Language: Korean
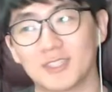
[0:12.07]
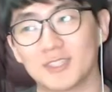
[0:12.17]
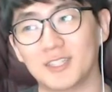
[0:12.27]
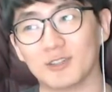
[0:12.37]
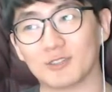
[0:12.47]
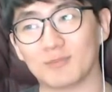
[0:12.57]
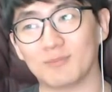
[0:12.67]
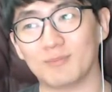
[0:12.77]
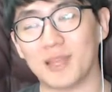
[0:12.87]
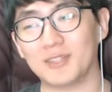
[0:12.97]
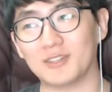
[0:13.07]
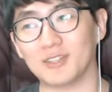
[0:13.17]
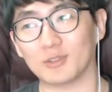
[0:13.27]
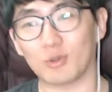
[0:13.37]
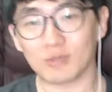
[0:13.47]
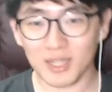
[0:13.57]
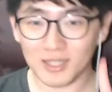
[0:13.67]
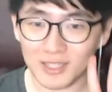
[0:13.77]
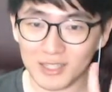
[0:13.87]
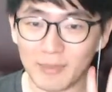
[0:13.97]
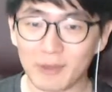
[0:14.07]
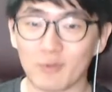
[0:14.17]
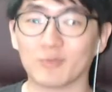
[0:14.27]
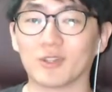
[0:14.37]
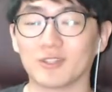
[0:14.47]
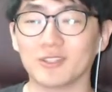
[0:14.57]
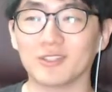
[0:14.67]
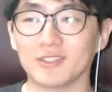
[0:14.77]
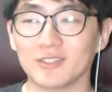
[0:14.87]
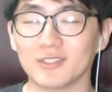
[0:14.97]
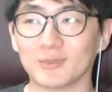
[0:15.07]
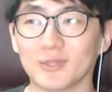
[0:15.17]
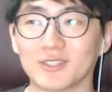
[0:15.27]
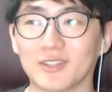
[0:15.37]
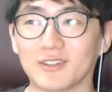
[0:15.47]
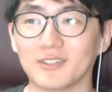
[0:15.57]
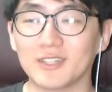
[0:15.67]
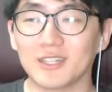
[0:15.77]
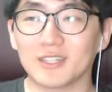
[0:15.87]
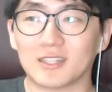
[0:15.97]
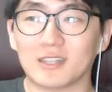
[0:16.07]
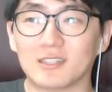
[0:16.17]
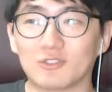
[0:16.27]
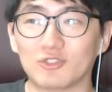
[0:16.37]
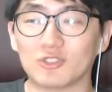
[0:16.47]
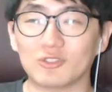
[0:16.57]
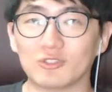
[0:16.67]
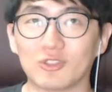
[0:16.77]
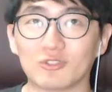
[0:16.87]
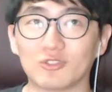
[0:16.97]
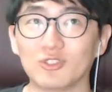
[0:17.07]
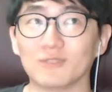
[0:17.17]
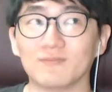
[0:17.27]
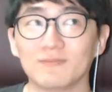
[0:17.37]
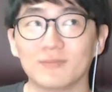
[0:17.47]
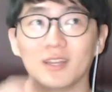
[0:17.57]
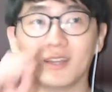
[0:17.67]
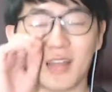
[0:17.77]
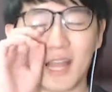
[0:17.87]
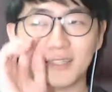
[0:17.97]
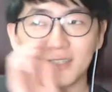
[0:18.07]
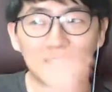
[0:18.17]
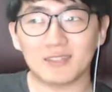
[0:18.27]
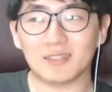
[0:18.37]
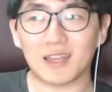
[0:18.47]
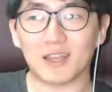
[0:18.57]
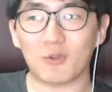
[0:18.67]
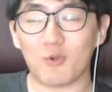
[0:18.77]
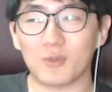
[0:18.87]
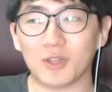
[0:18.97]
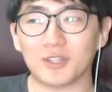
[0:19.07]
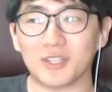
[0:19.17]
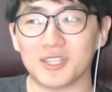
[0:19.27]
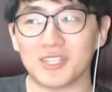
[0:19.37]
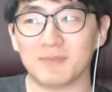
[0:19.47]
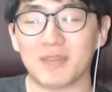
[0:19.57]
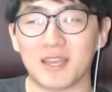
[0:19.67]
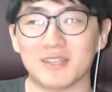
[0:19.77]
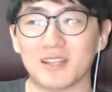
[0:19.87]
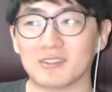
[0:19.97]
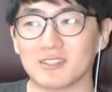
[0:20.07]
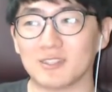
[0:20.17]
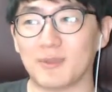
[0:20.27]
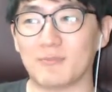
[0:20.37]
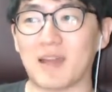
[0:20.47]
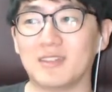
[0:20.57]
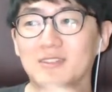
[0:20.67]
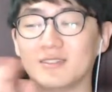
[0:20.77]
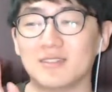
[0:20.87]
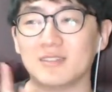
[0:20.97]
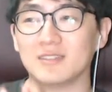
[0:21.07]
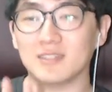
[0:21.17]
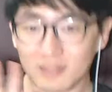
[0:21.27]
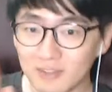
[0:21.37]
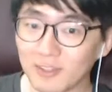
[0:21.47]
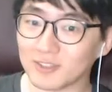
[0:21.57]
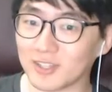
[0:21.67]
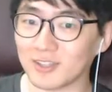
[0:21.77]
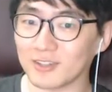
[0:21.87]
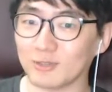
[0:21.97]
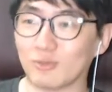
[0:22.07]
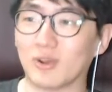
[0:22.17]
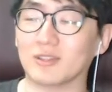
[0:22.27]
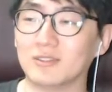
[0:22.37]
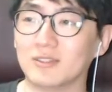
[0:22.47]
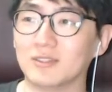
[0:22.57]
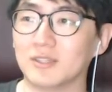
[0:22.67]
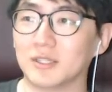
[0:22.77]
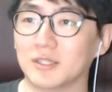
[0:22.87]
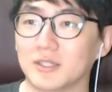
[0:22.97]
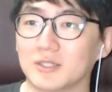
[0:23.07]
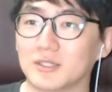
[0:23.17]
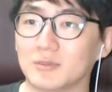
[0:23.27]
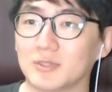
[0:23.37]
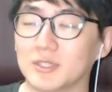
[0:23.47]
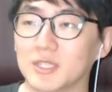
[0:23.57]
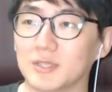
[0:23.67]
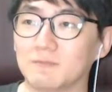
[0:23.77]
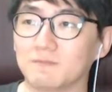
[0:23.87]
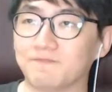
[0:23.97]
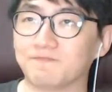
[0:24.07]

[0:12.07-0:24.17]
드디어 메이저리그 통산 200 홈런을 넘겼어요. 사실 추신수 선수는 한 시즌에 홈런을 20개 이상을 치면 많이 친 시즌이었잖아요. 그동안은. 왜냐면 이제